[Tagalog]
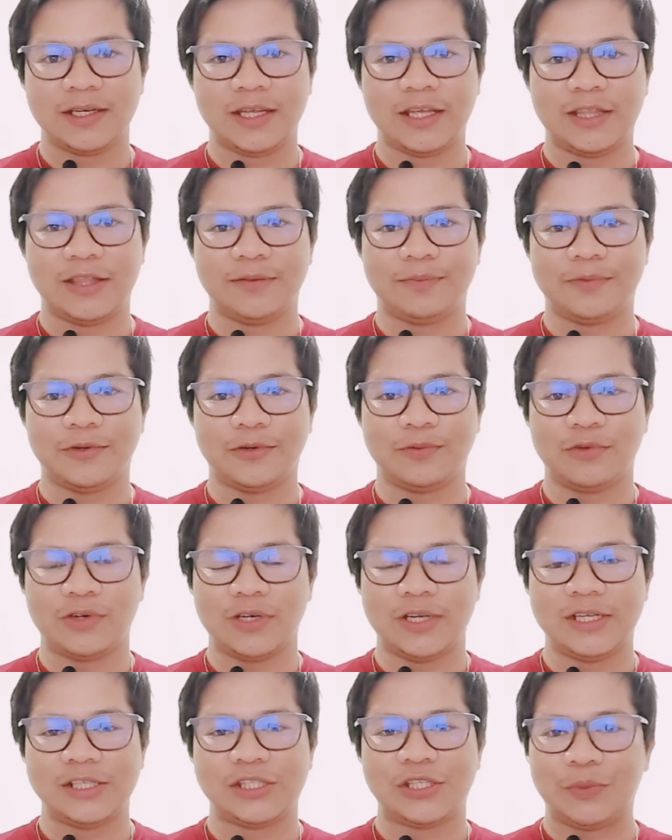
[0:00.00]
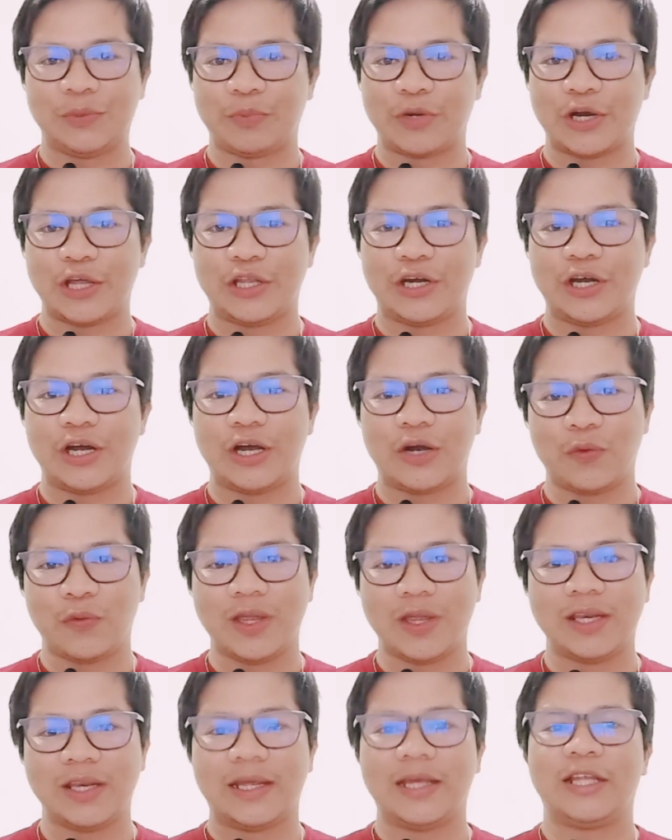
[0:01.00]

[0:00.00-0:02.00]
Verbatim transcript: Ito po muli si Brother Erwin,